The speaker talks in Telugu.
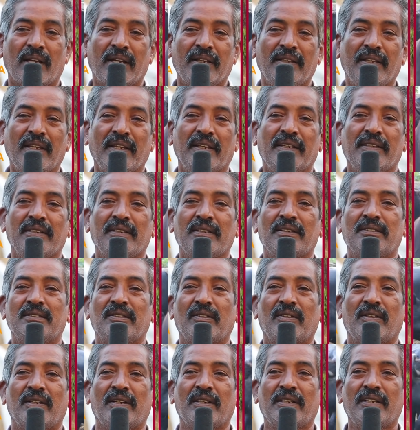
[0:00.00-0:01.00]
అయితే ఏం
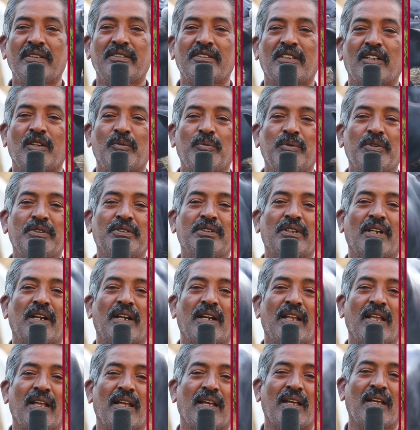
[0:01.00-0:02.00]
చేసామని అంటే చిన్నప్పటి నుంచి
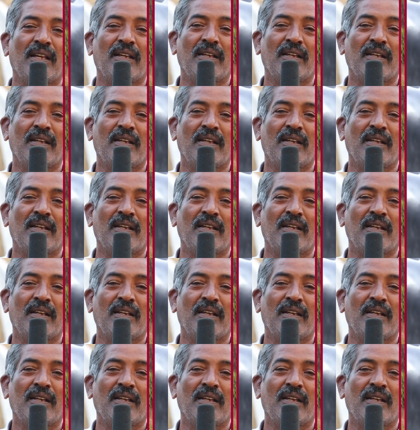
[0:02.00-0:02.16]
కూడా